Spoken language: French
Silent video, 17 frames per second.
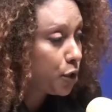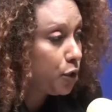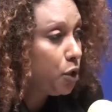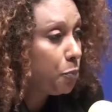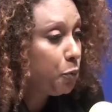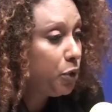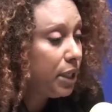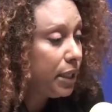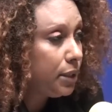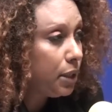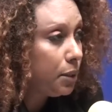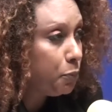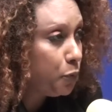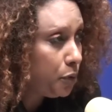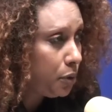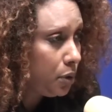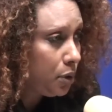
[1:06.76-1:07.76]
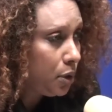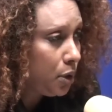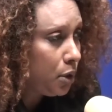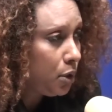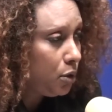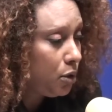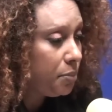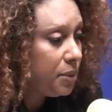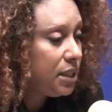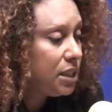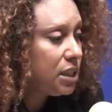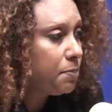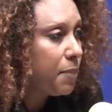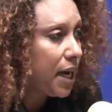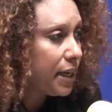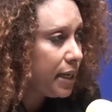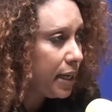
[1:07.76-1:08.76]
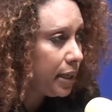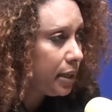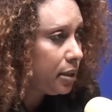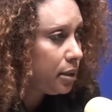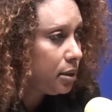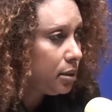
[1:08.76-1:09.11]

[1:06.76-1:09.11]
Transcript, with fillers: que depuis les débuts le ministre Badin